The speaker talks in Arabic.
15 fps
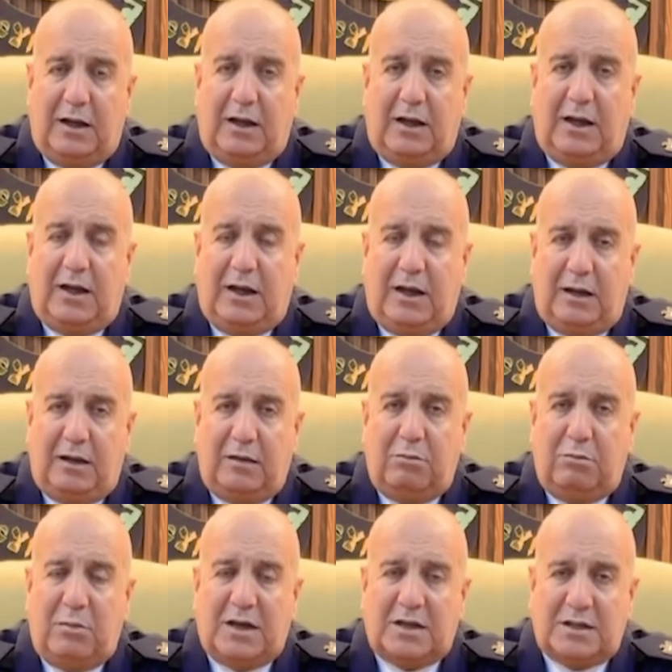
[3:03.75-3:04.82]

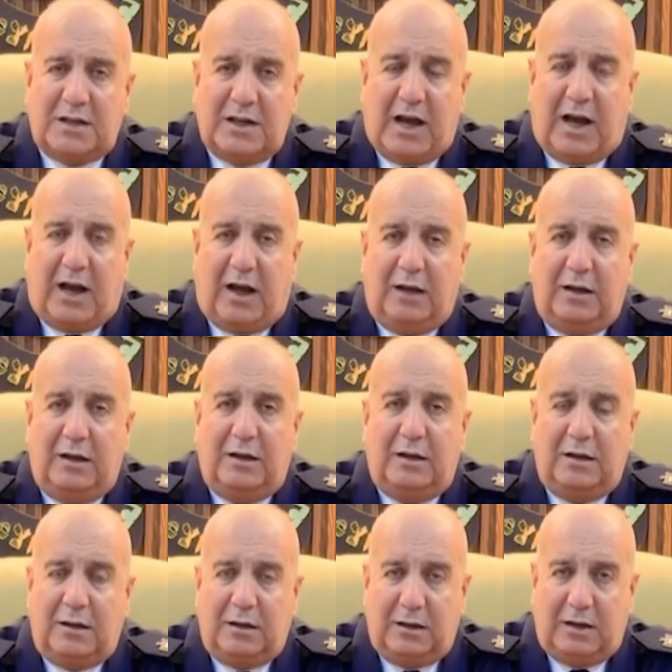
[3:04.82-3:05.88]
لمصنع
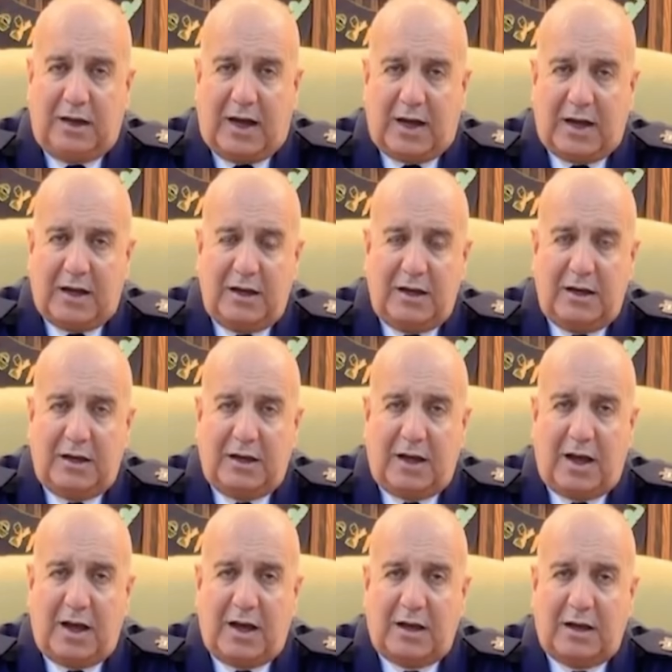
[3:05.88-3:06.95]
داخل
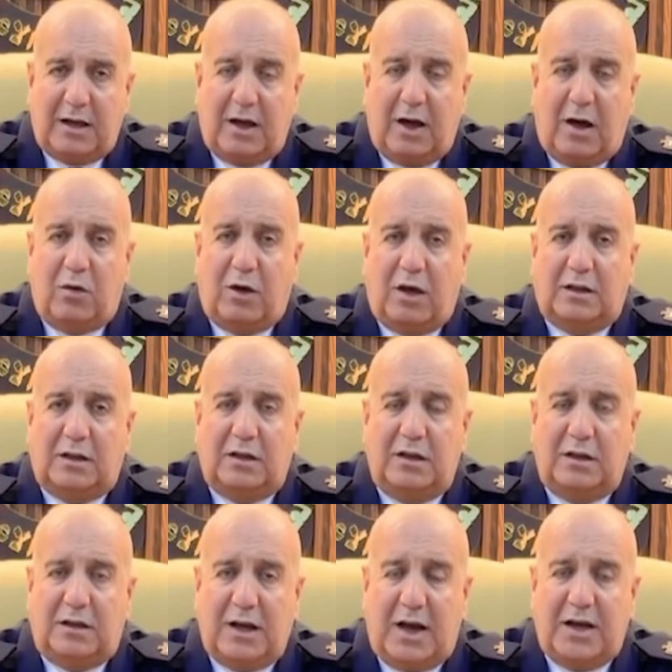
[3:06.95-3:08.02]
العراق أو خط
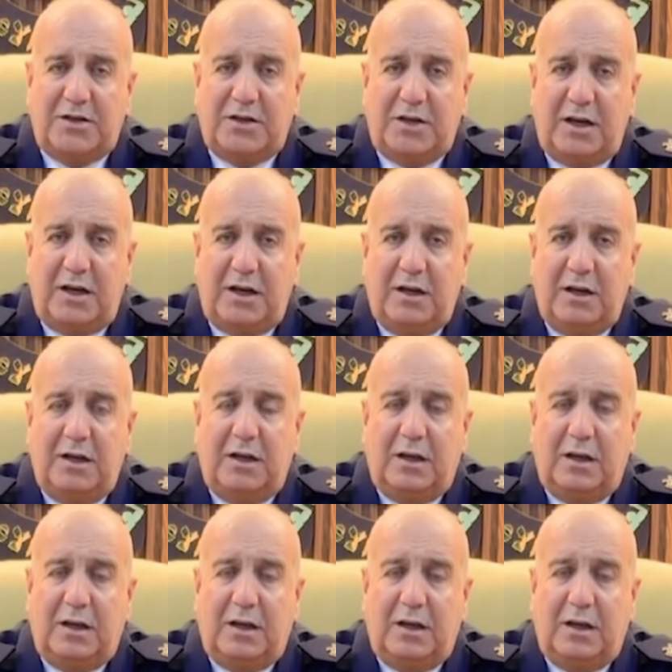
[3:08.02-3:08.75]
إنتاجي